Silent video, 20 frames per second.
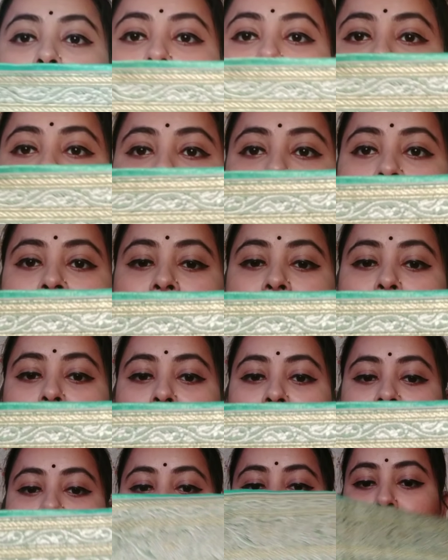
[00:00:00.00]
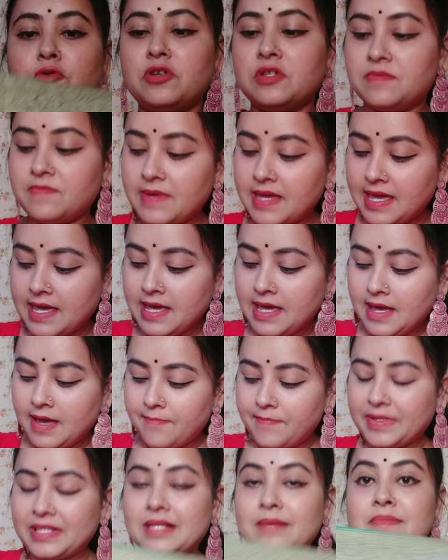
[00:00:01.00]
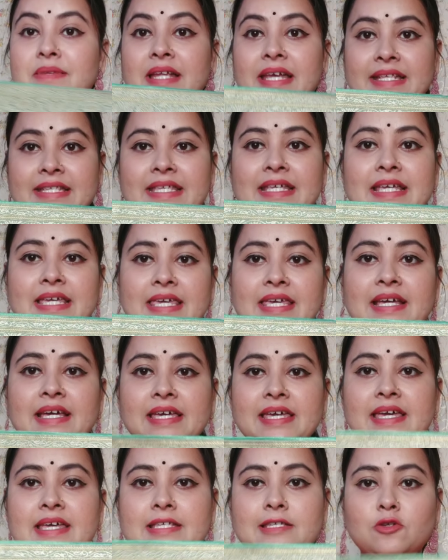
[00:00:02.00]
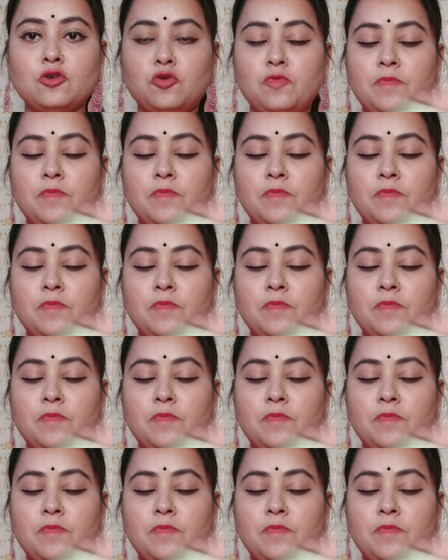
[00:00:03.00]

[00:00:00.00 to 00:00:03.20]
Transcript: हूँ इस तरह का बॉर्डर आपको इसमें मतलब लेसिंग की गई है इसके